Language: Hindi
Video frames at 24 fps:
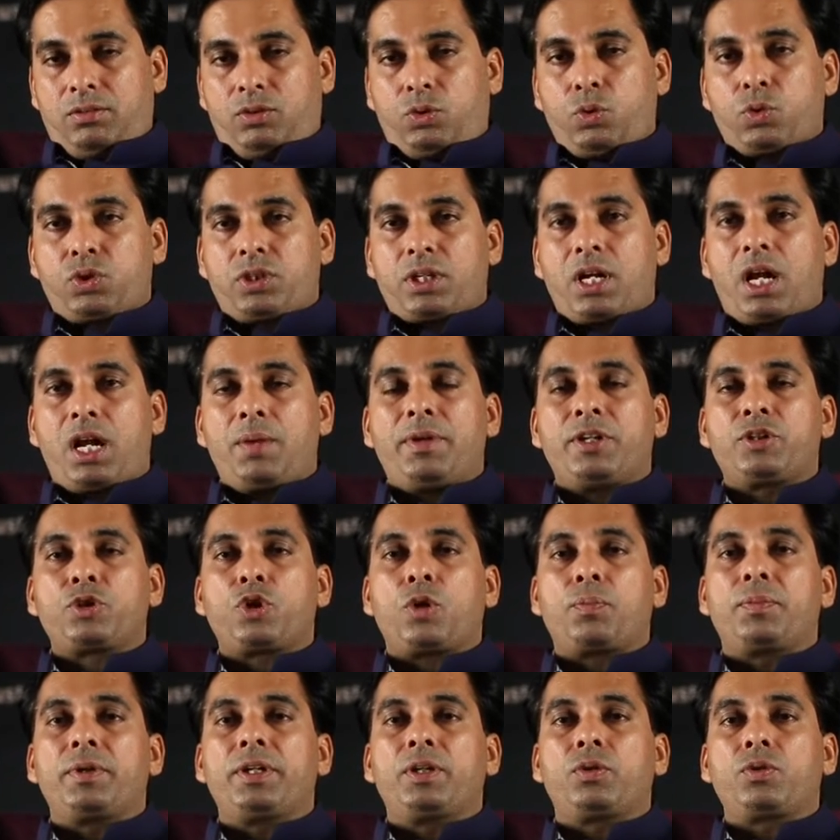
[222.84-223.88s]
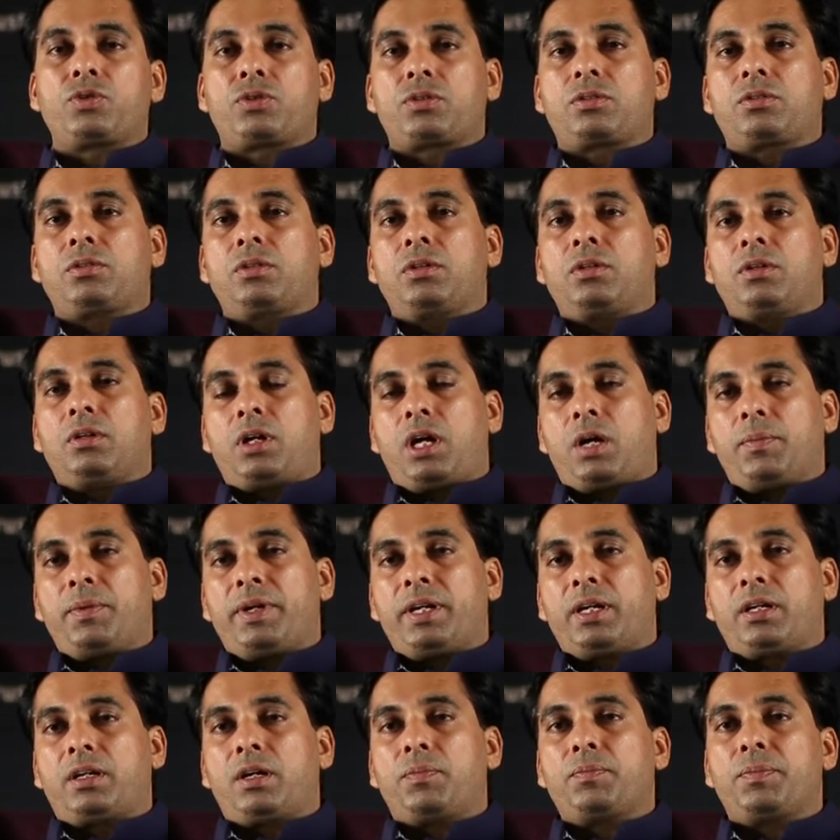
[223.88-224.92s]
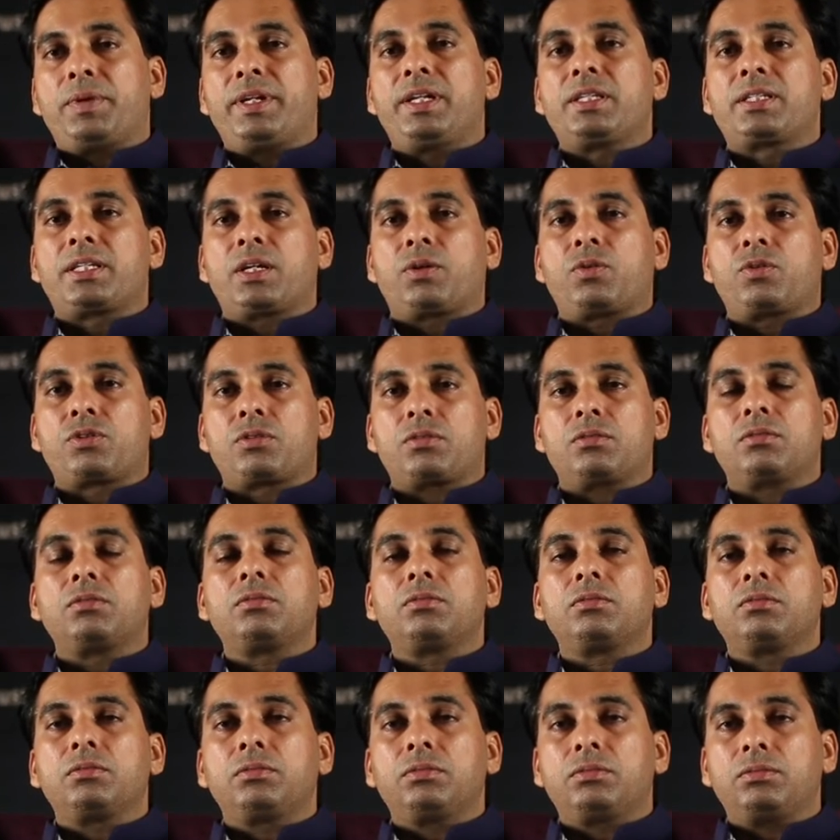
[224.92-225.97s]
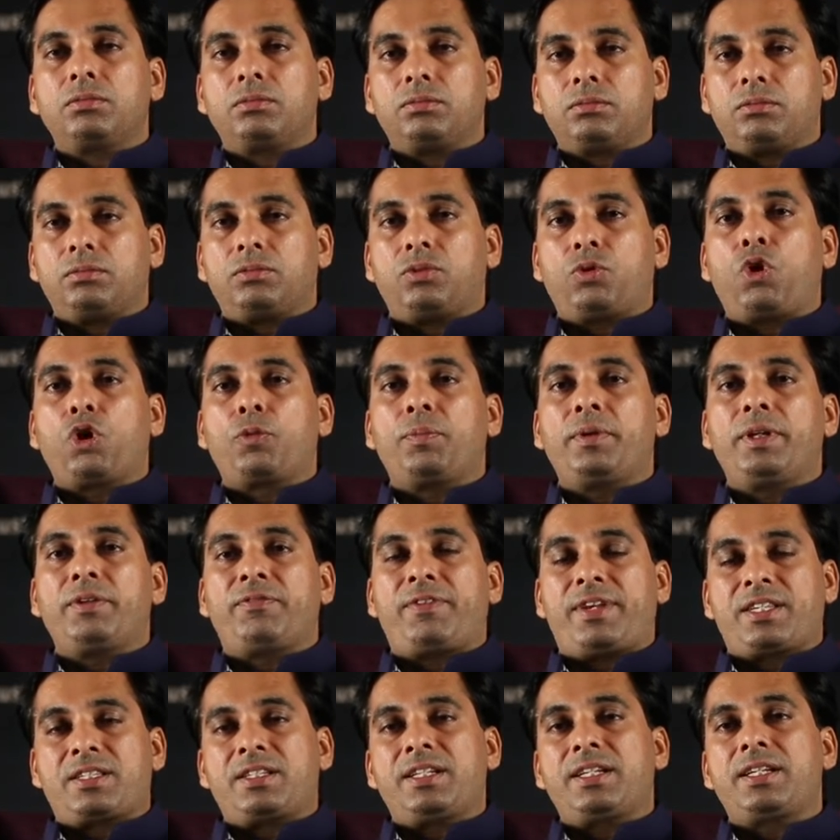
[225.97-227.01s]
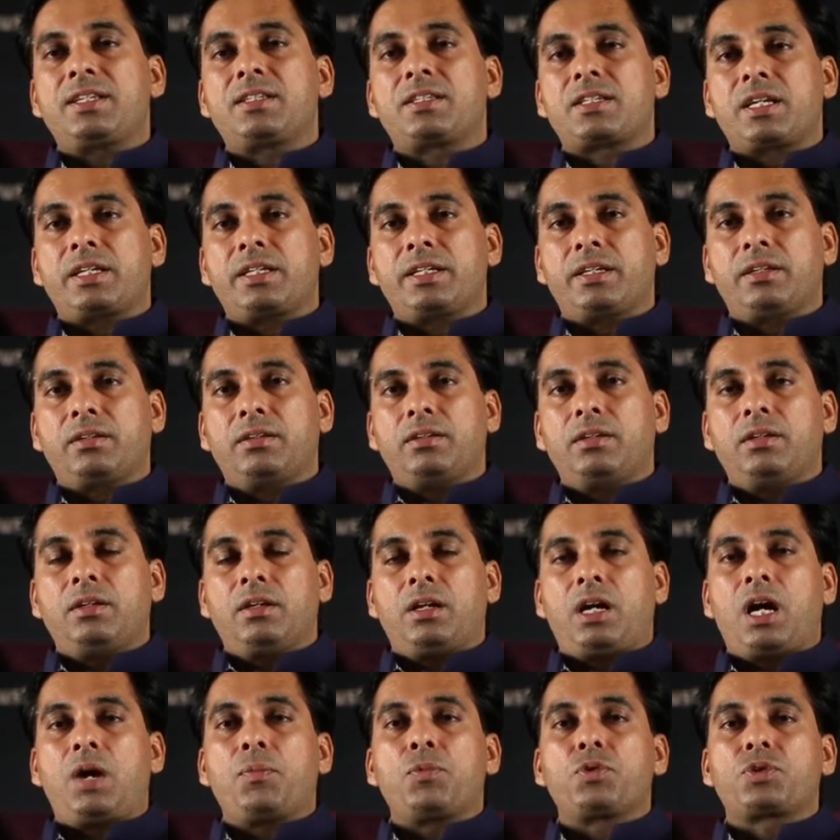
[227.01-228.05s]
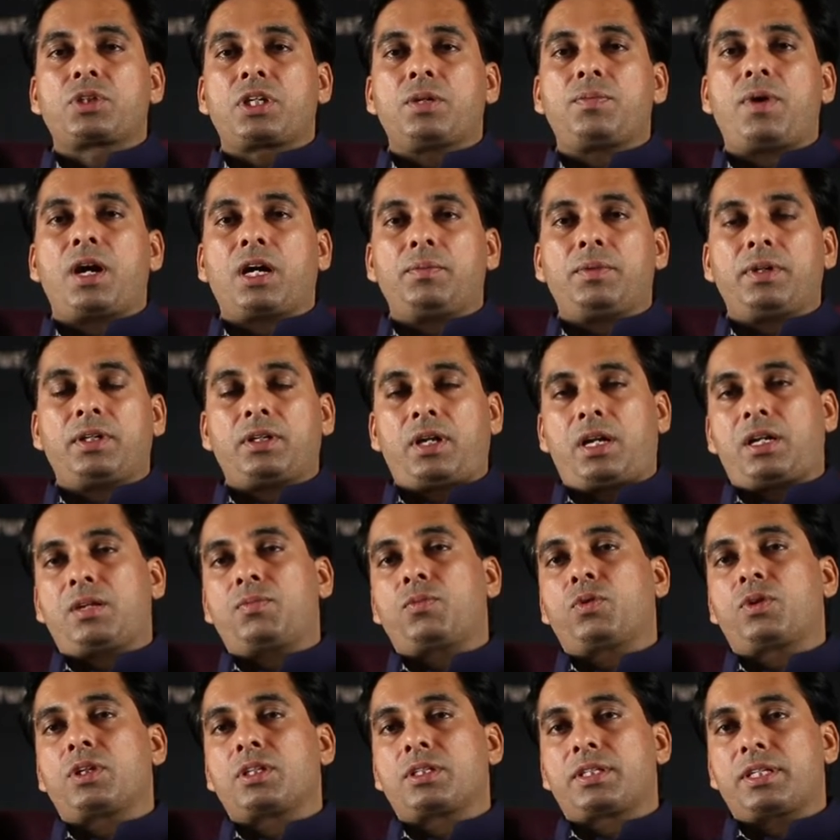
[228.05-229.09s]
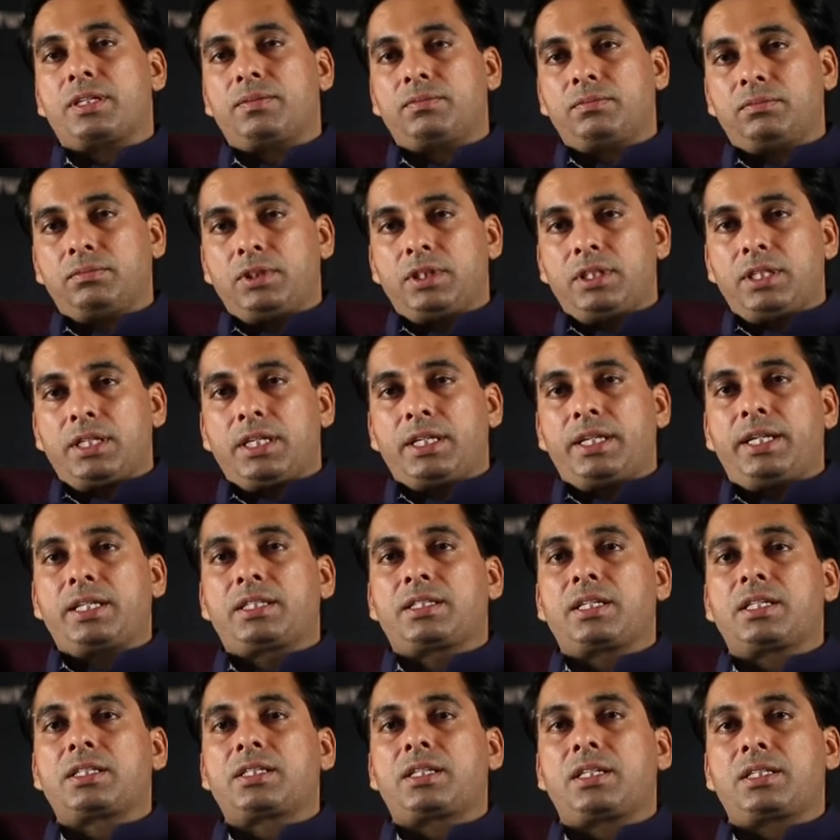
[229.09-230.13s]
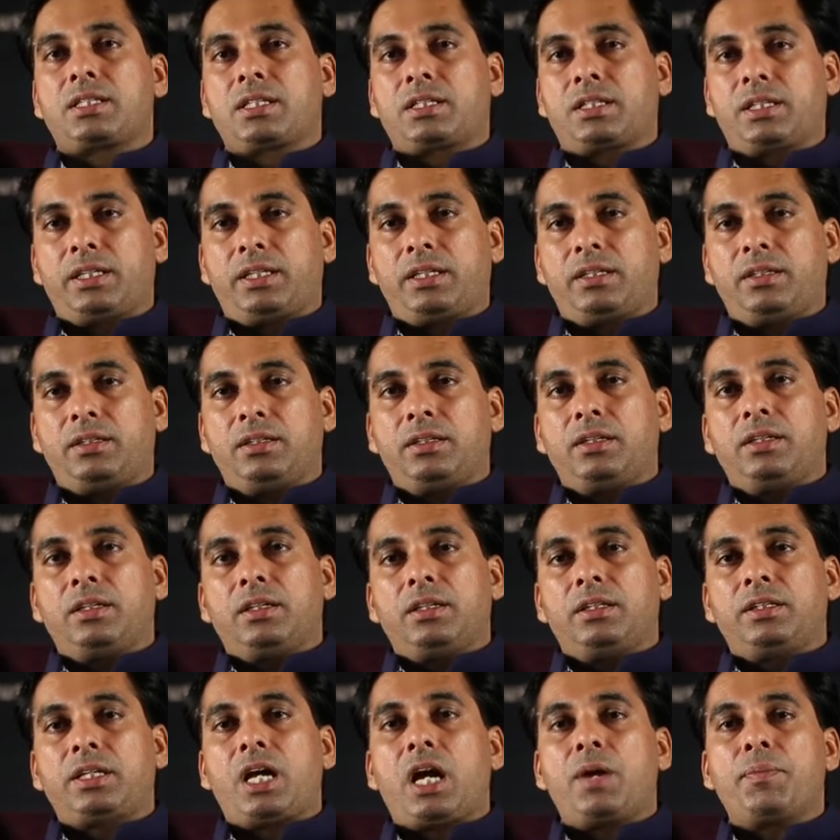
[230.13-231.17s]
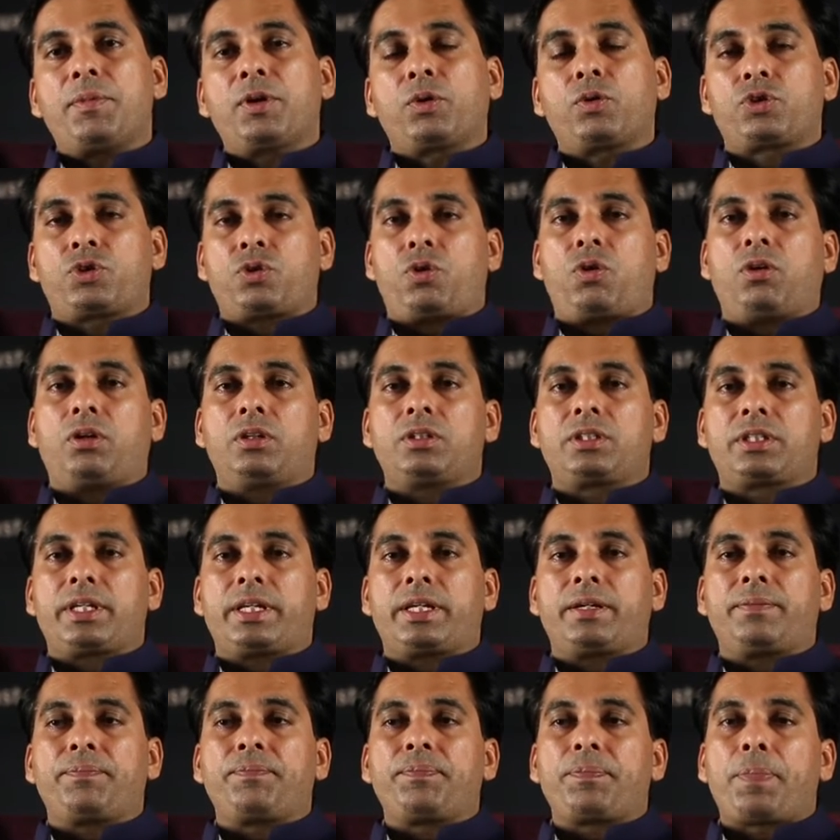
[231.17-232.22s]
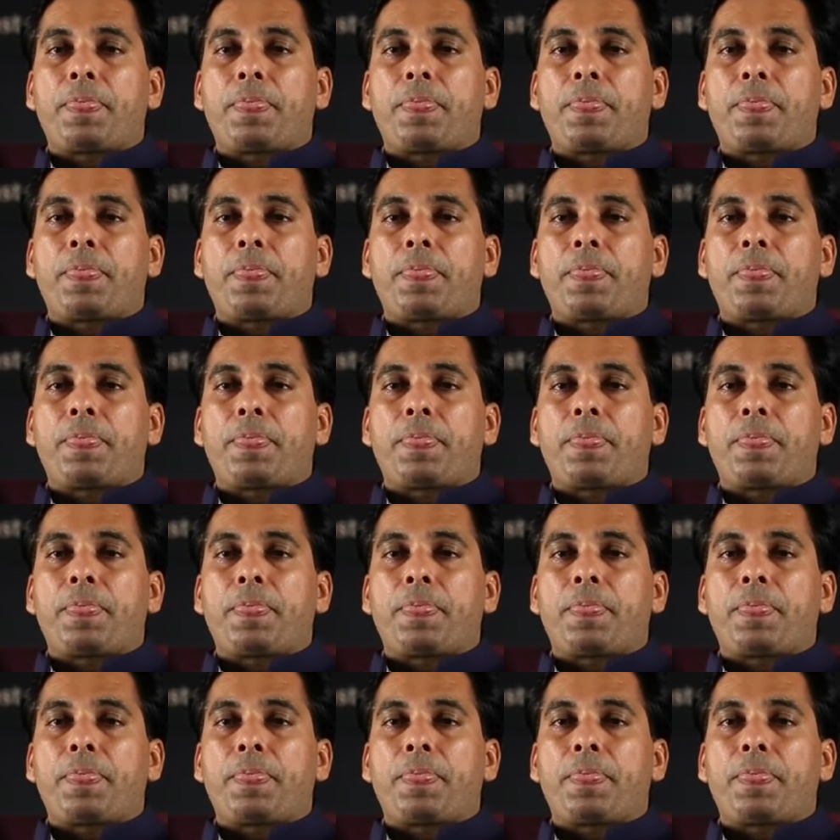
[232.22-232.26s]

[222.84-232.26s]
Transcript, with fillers: दूसरा हमें जो अपनी कुछ हमें कंपनी से कुछ और भी फैसिलिटीज़ चाहिए हम उसके बारे में टाटा मोटर से हम डिस्कस कर सकते हैं या हमें कुछ और इनसे